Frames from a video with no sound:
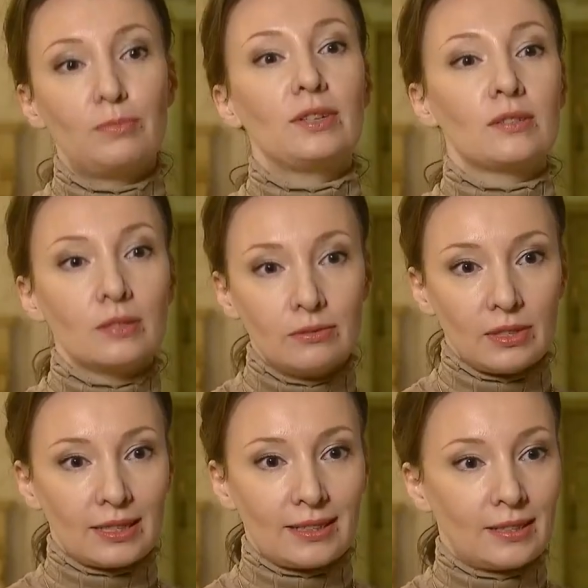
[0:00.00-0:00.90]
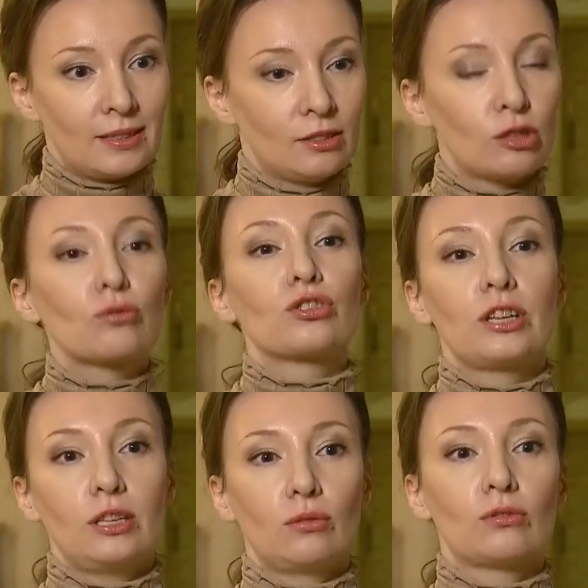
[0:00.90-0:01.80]
призывы к э,
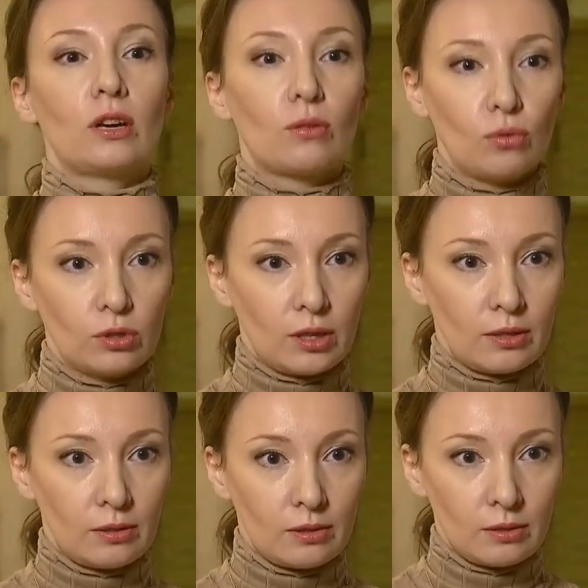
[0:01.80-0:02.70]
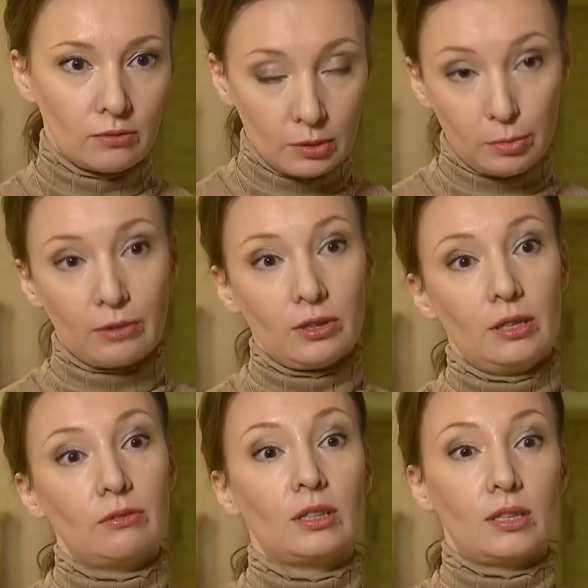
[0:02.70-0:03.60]
нарушению закона
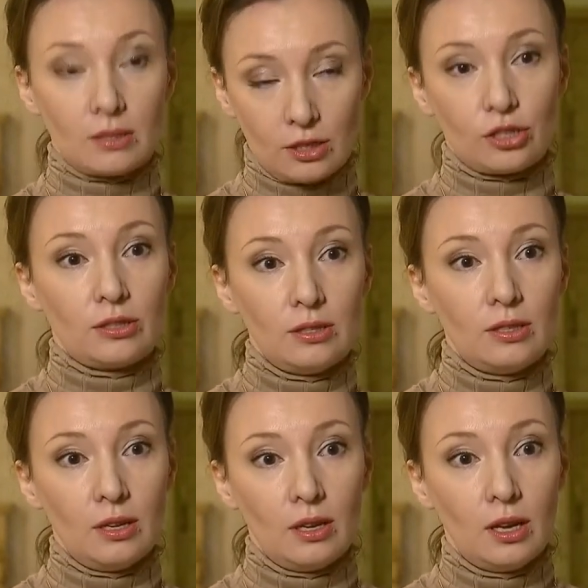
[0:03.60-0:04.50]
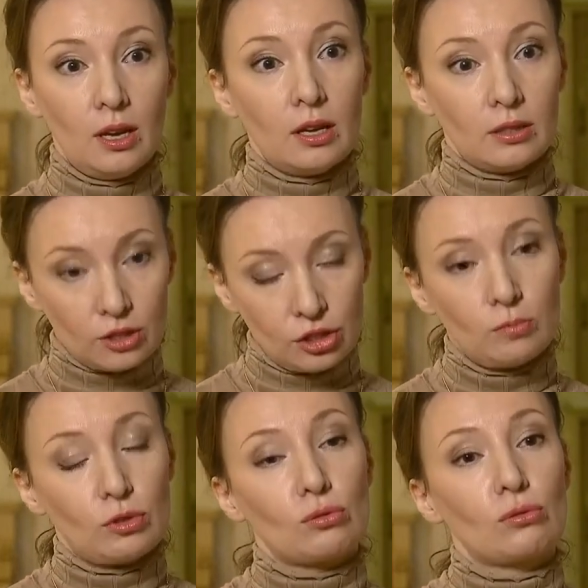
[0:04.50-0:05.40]
направлений в адрес наших детей
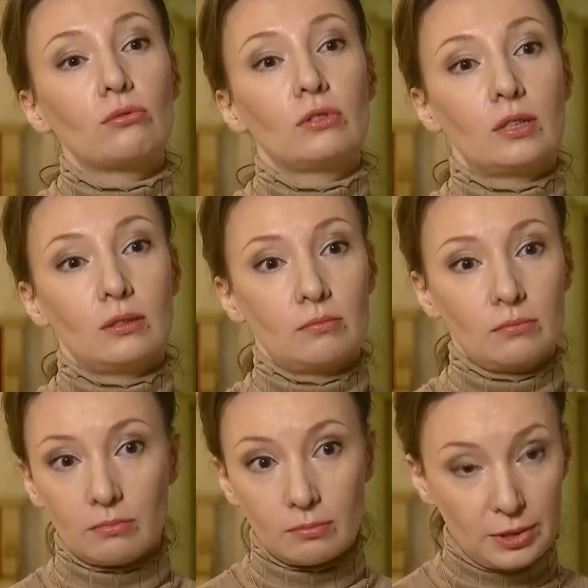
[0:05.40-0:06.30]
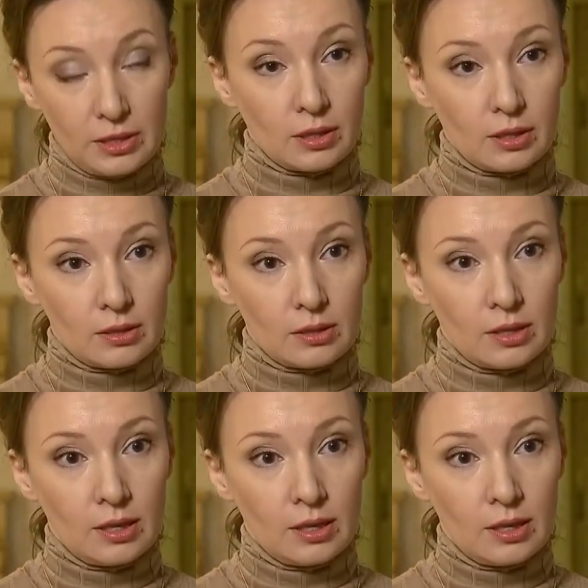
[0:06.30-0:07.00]
должны, безусловно, пресекаться.